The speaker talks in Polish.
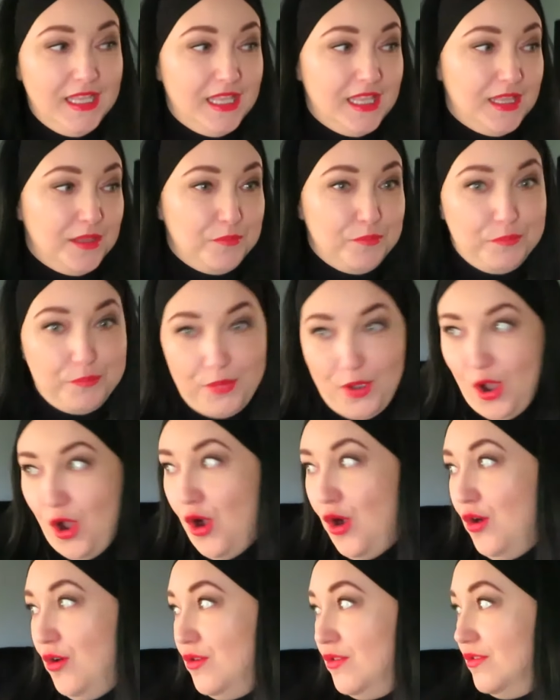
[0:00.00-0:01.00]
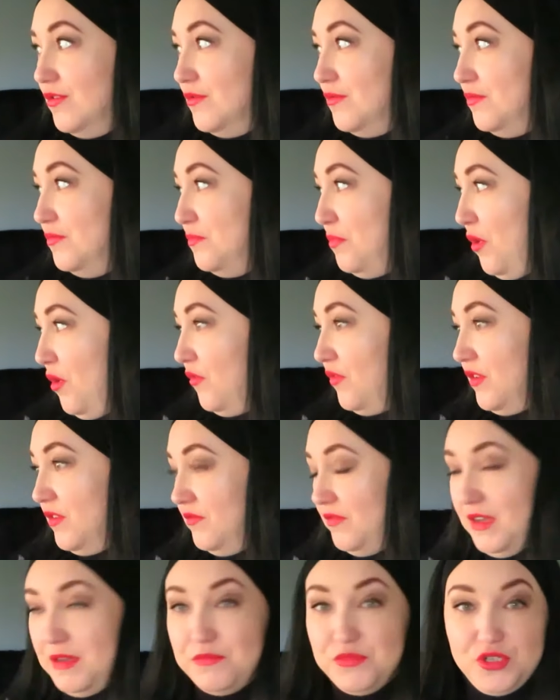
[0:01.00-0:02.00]
e, bo
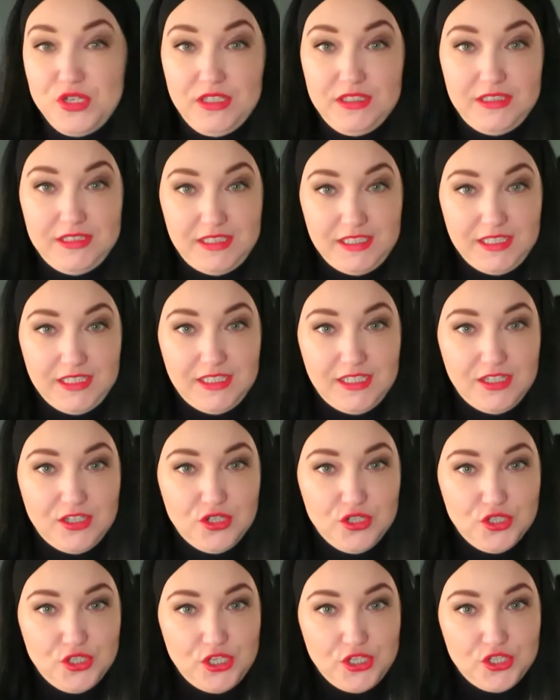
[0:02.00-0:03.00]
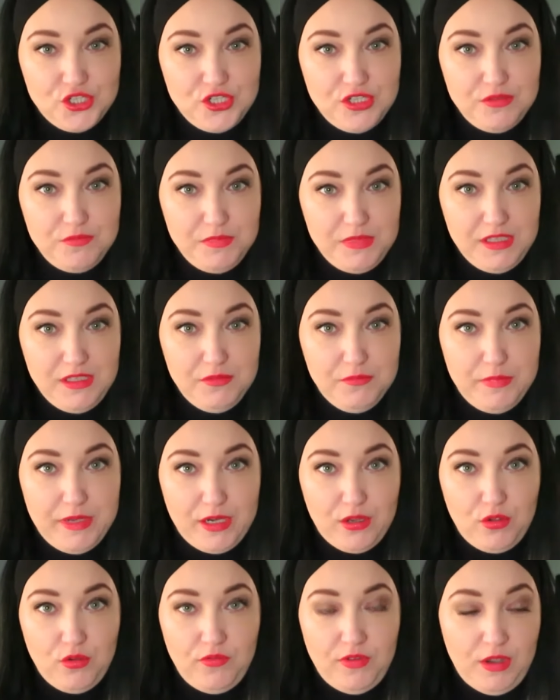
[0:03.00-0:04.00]
powiem Wam, że tych rzeczy mi
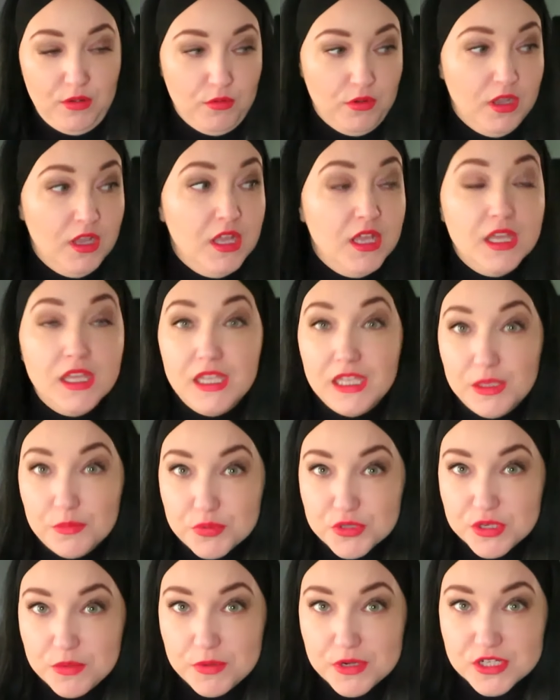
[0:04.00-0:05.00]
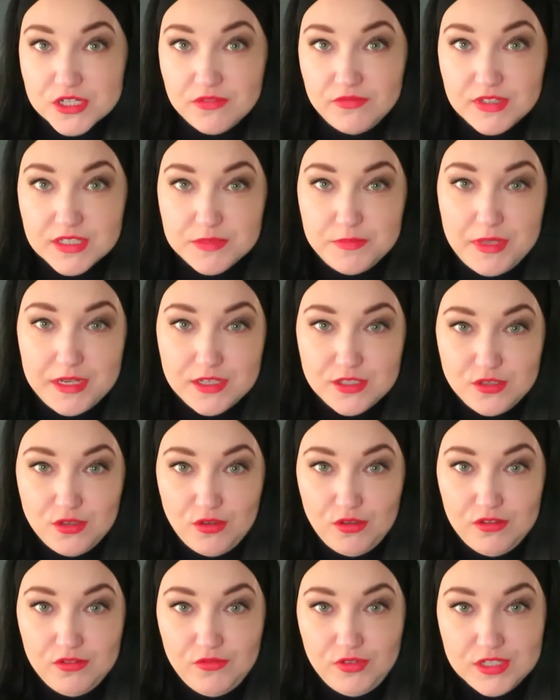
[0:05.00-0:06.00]
brakowało. I przepraszam Was
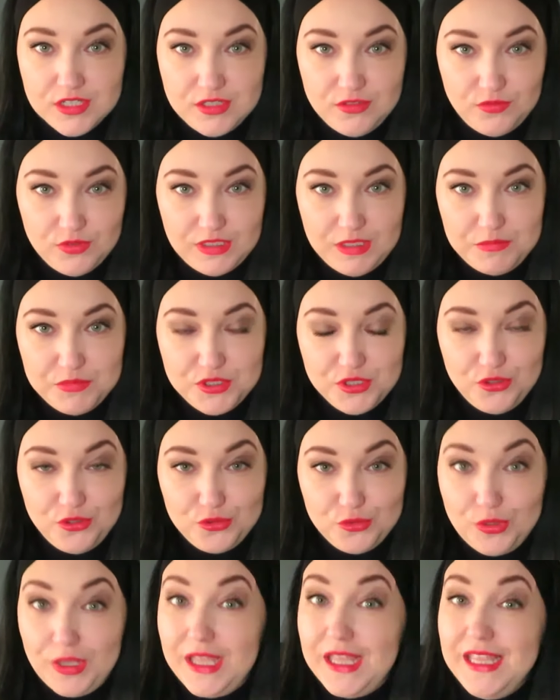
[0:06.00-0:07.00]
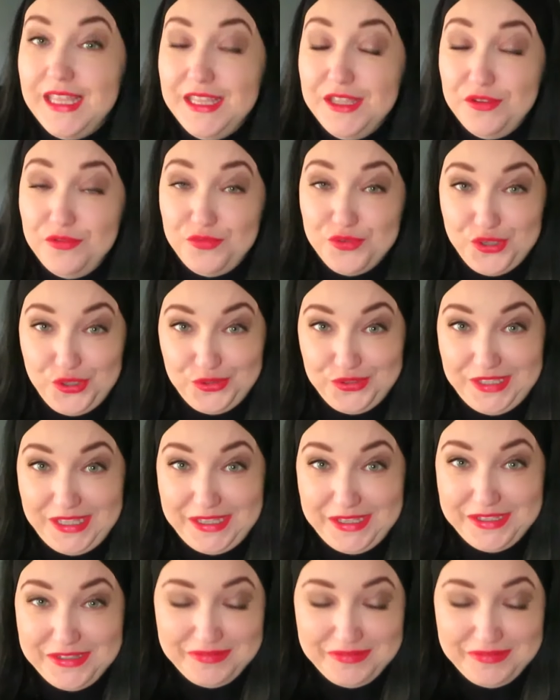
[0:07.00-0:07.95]
bardzo, właśnie bo mi się gotuje, wrzątek.